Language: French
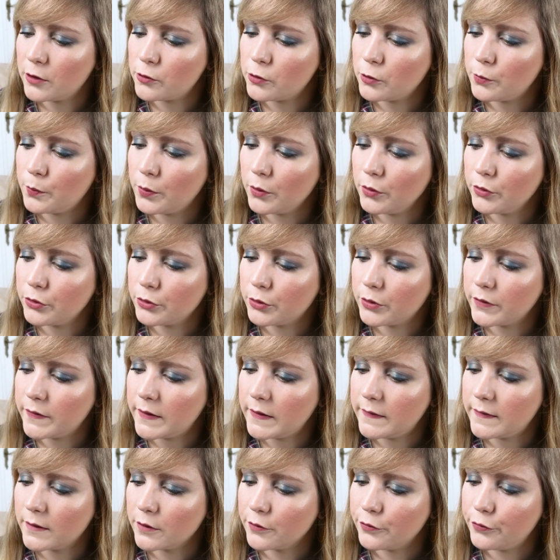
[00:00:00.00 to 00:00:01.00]
et je pense que
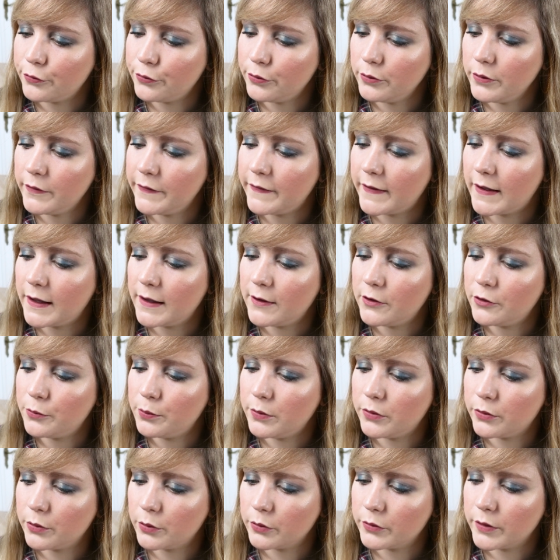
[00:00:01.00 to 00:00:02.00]
c'est un full size
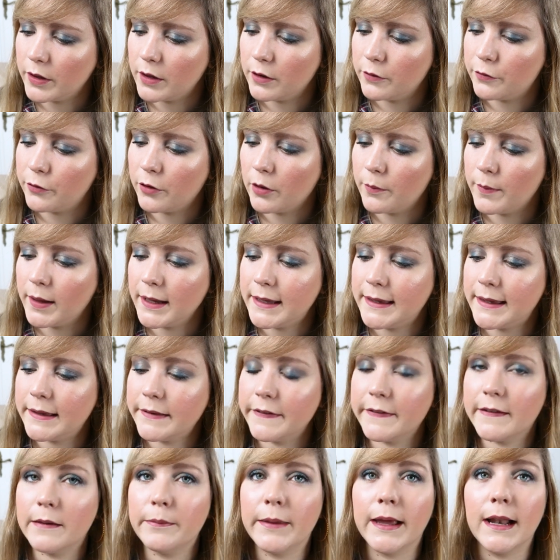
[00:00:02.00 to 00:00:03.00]
puisqu'on a un format
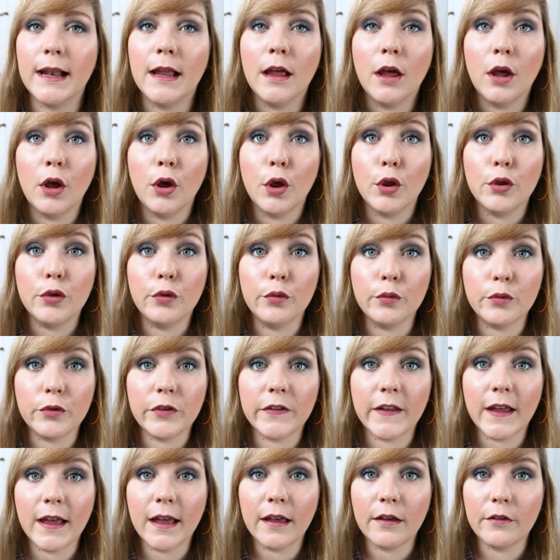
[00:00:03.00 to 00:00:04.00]
15 ml
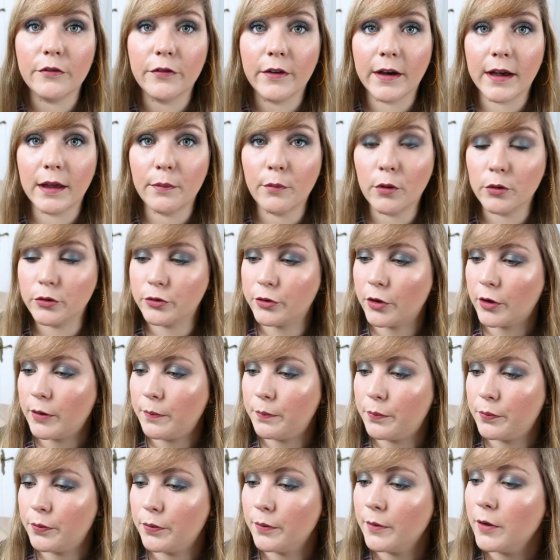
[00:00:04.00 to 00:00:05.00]
donc ça vraiment
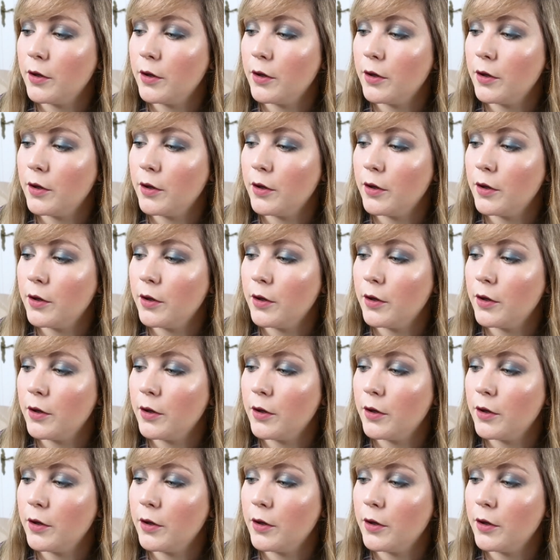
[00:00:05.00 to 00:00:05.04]
top.